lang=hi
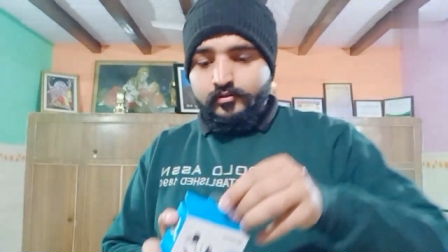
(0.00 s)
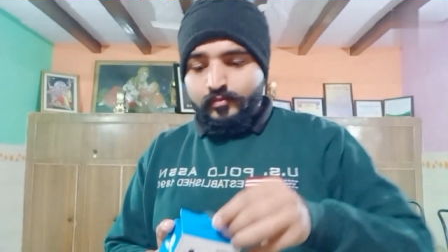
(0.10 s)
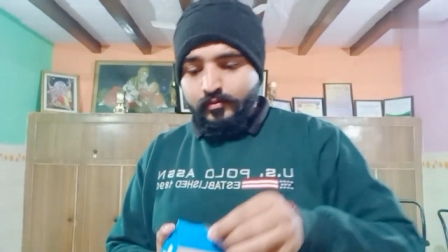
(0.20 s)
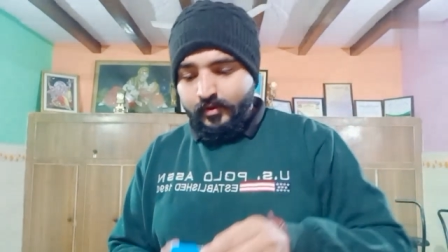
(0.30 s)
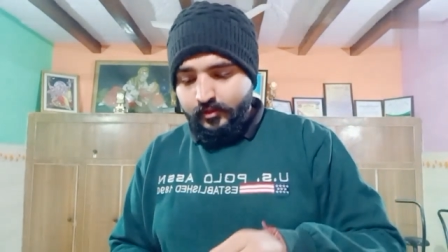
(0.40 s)

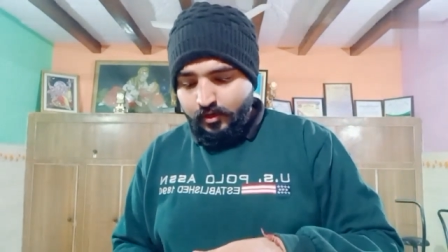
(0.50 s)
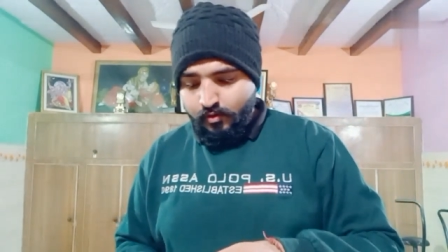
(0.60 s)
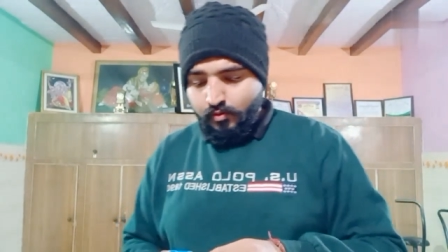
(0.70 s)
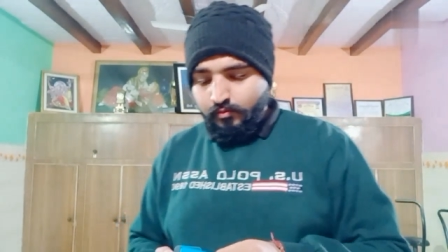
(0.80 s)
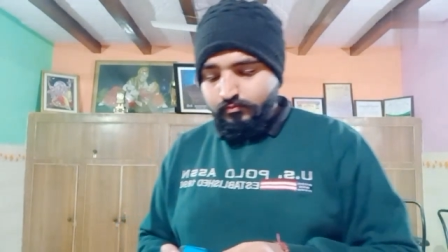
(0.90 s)
इसमें भाई
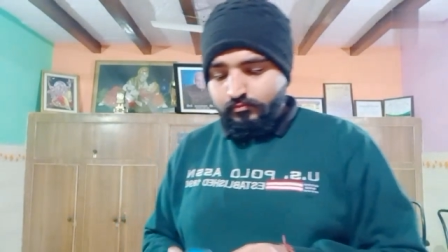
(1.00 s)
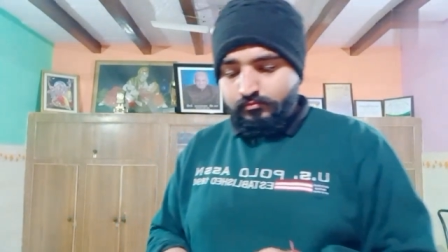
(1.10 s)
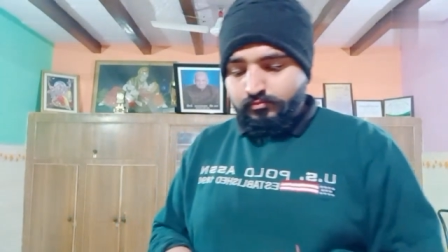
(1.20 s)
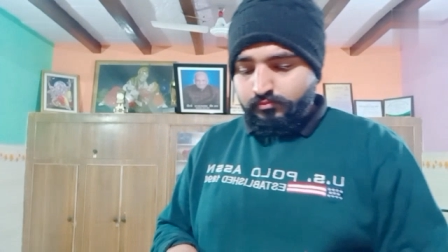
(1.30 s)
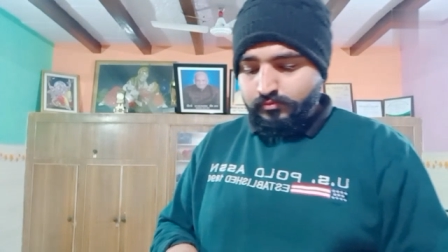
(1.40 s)
देखो
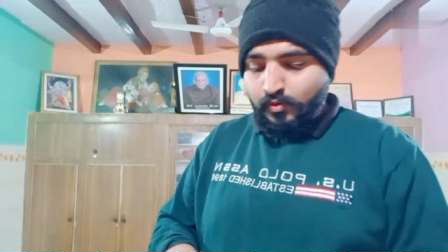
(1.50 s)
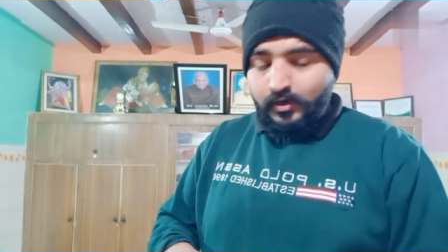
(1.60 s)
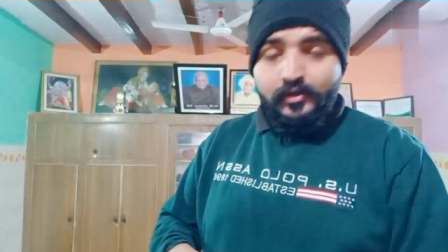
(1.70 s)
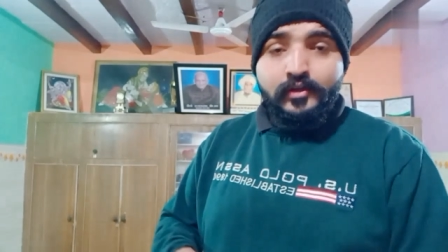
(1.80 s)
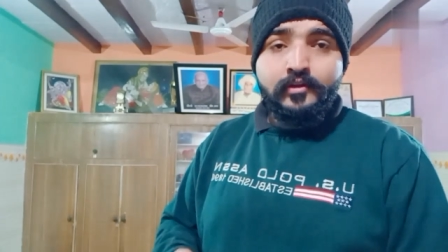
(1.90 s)

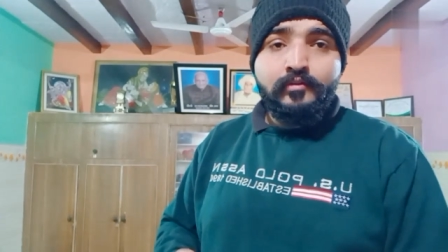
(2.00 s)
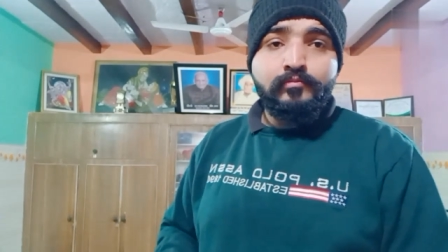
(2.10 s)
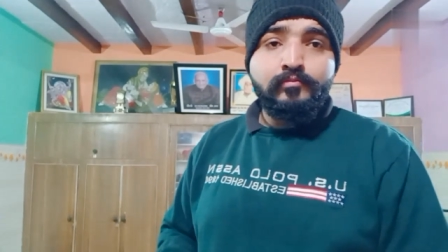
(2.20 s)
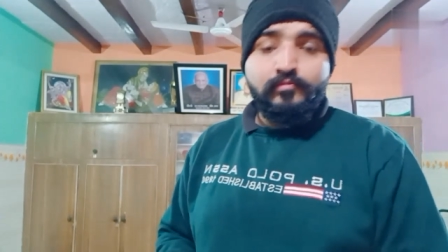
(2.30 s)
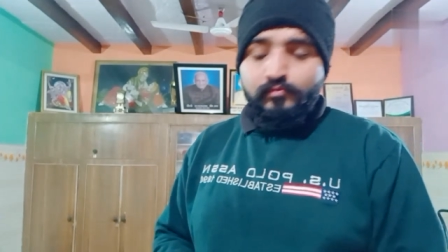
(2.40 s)

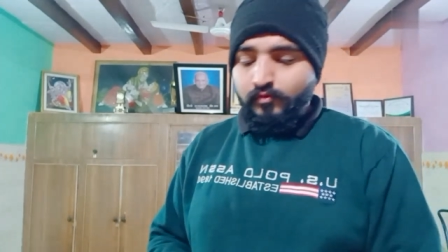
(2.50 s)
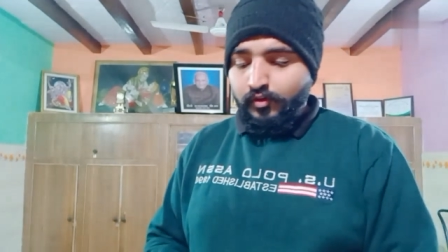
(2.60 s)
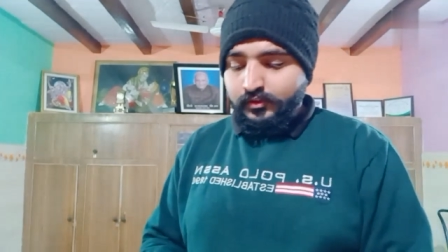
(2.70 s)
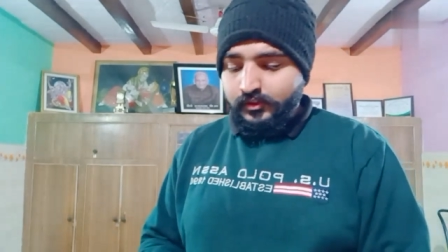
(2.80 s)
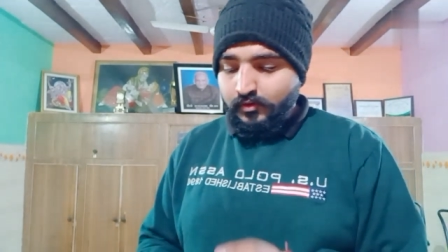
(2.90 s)
क्वालिटी
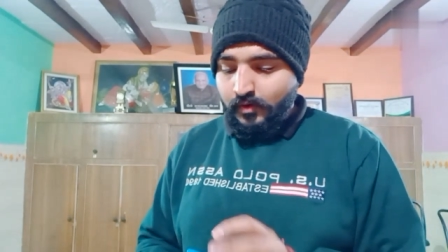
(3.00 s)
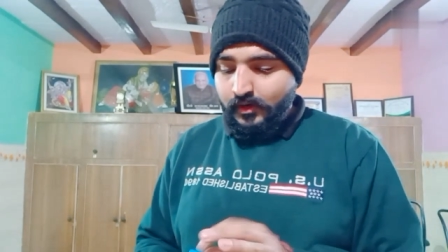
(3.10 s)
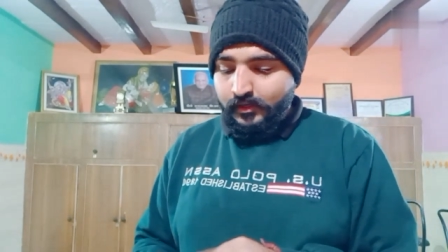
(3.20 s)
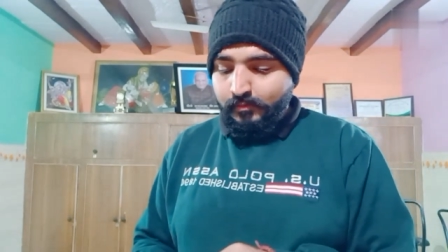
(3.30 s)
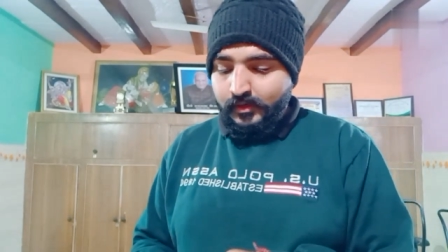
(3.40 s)
वो इसकी
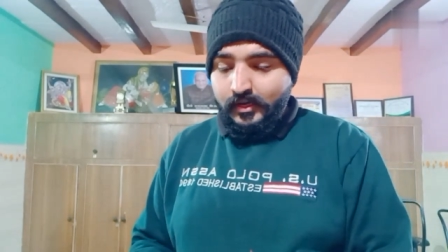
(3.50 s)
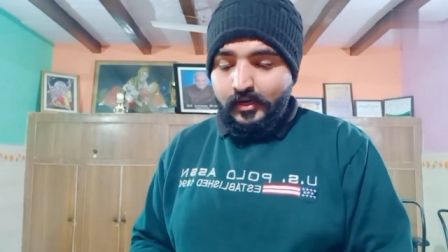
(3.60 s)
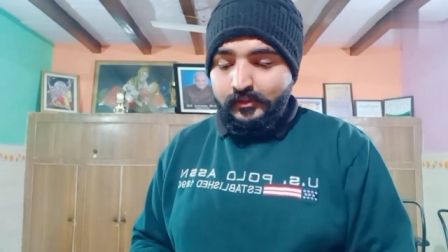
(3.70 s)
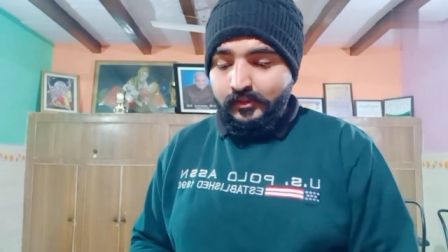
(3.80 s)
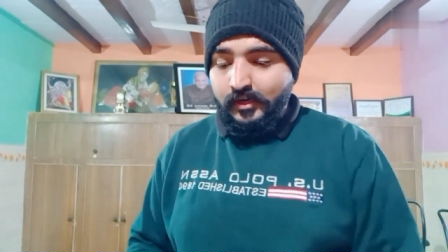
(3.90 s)
क्वालिटी
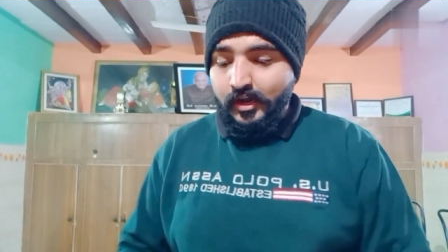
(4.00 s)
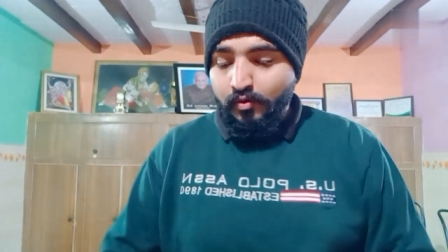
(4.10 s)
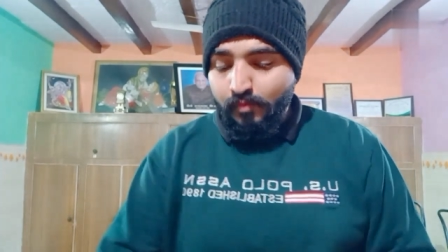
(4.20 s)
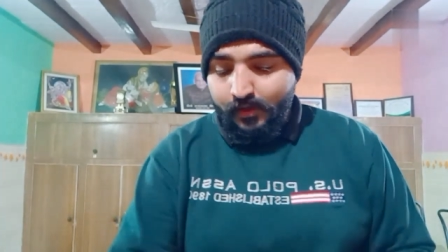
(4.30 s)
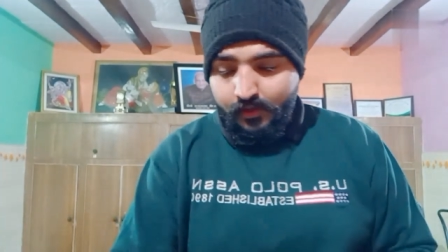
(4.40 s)
बढ़िया खातर ले
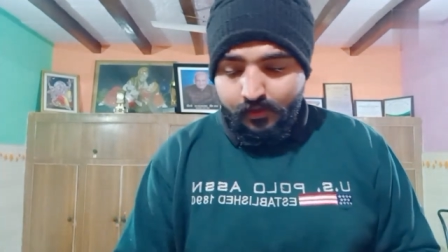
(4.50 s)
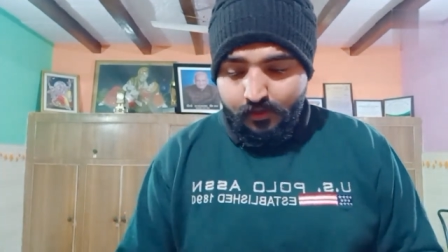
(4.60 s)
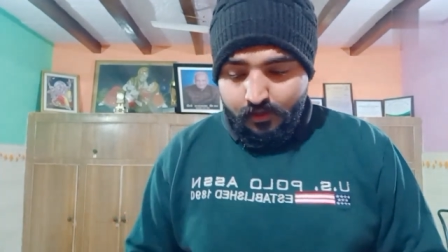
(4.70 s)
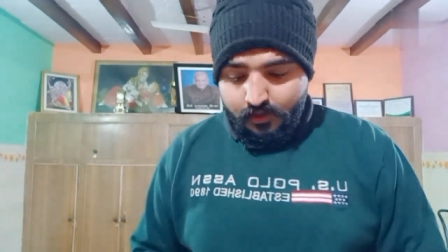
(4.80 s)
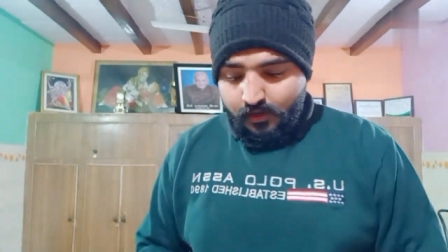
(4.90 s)
आऊ भाई
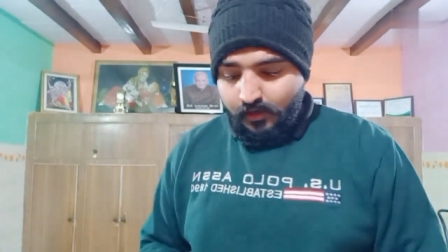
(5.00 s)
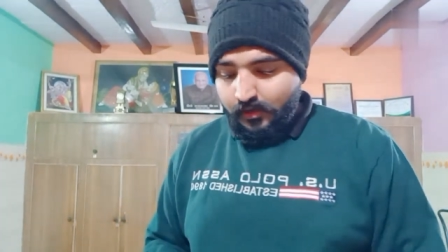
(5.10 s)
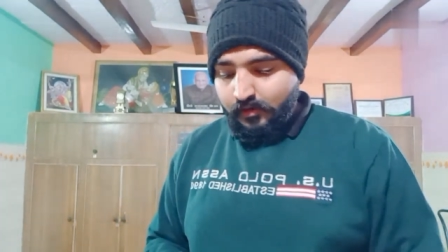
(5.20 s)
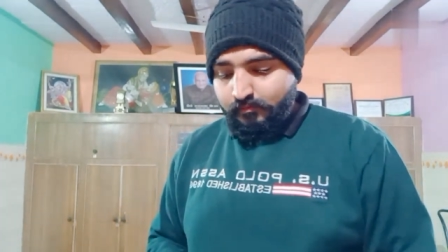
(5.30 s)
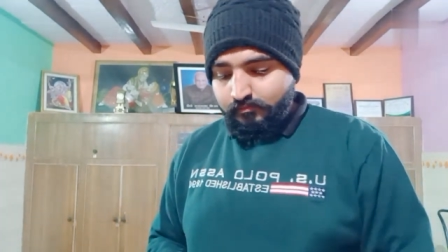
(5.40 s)

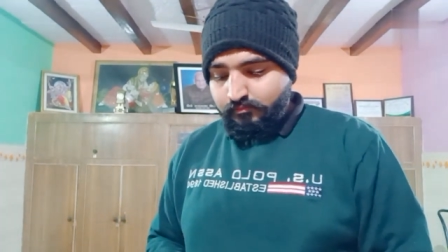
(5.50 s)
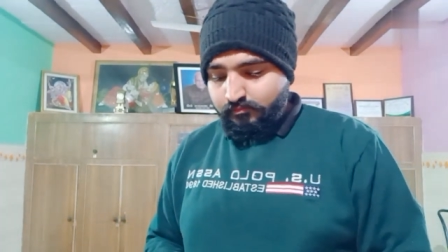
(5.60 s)
अगर